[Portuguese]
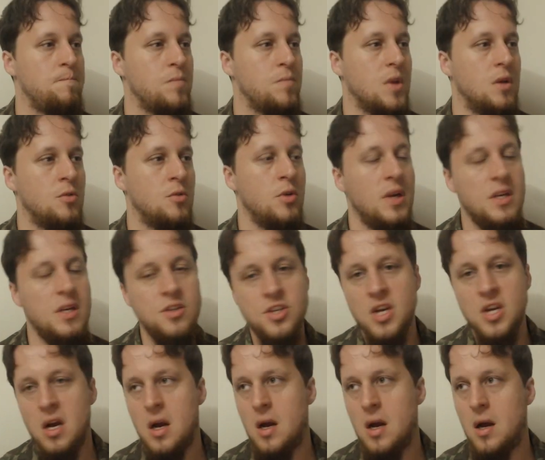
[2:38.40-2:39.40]

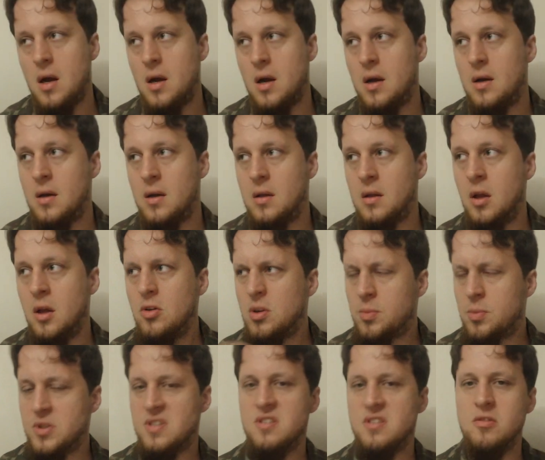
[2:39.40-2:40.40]
Durante a. Logo
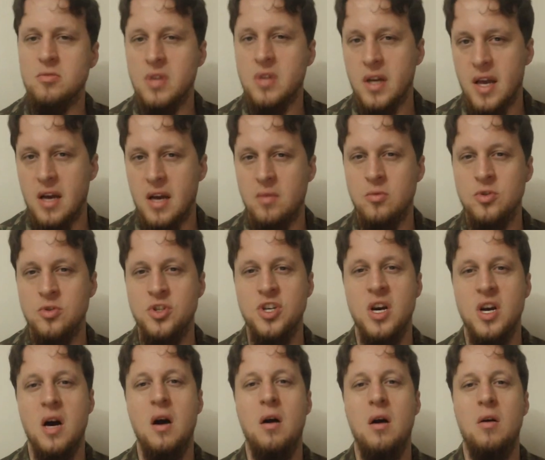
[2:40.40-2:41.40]
depois da Segunda Guerra
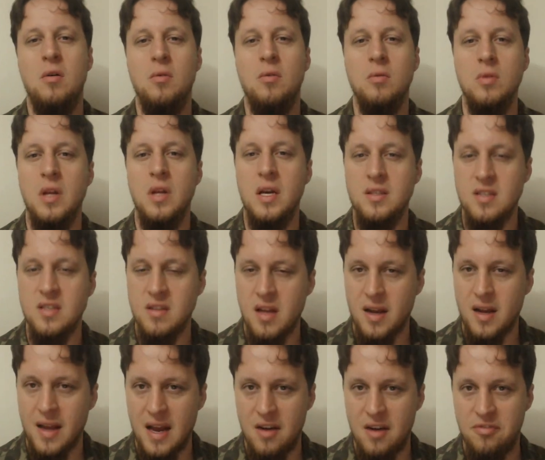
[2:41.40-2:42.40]
Mundial, né, você tem
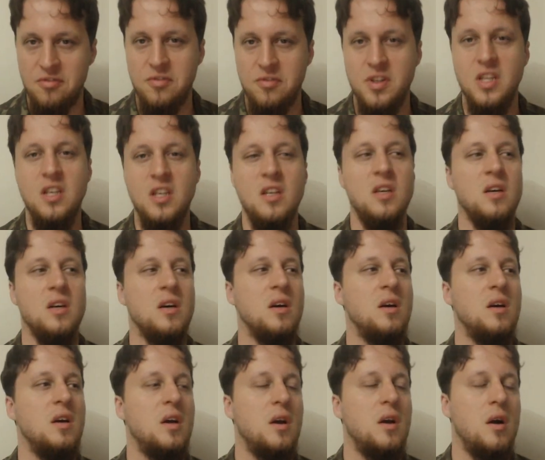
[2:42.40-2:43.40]
a Guerra Fria,